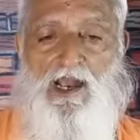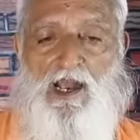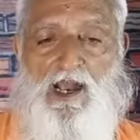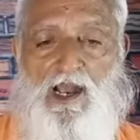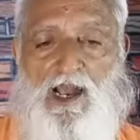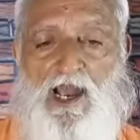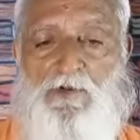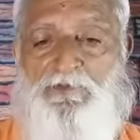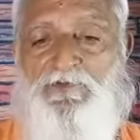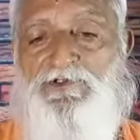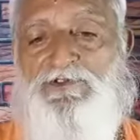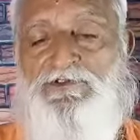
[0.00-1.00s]
आप
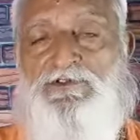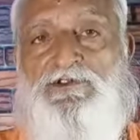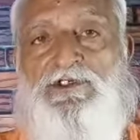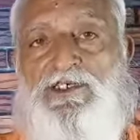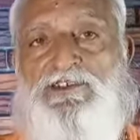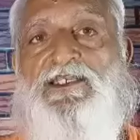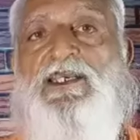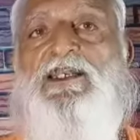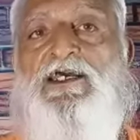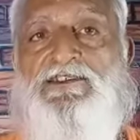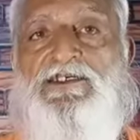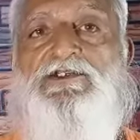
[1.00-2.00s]
इसके
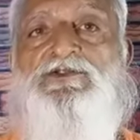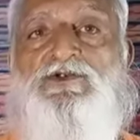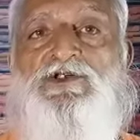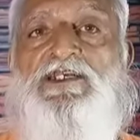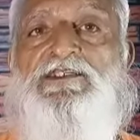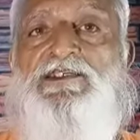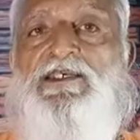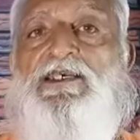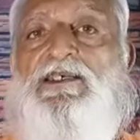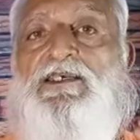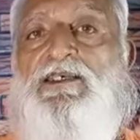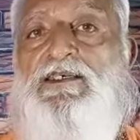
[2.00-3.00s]
लक्षण सुन लीजिए
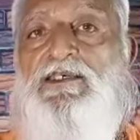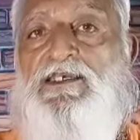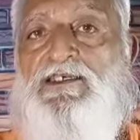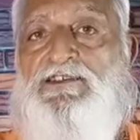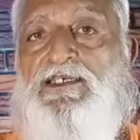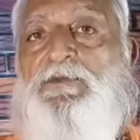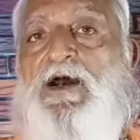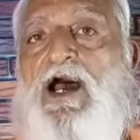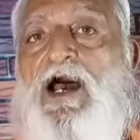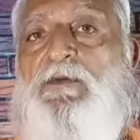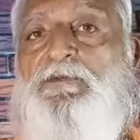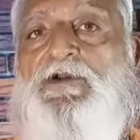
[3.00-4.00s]
कि जब
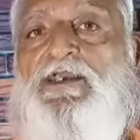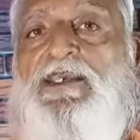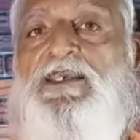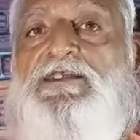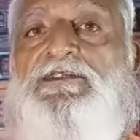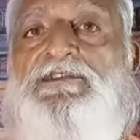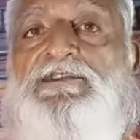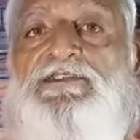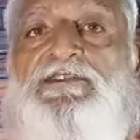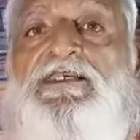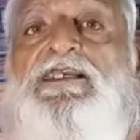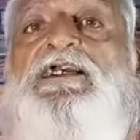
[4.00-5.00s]
आपके जी
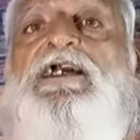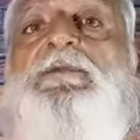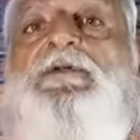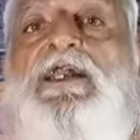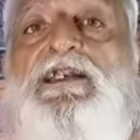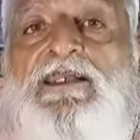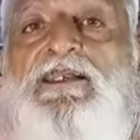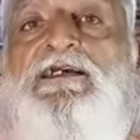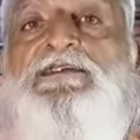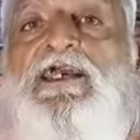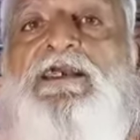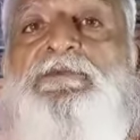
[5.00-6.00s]
घबराने लग जाए
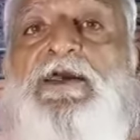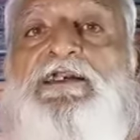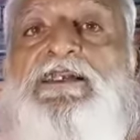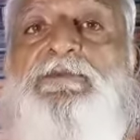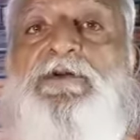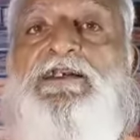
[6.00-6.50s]
बैठे बैठे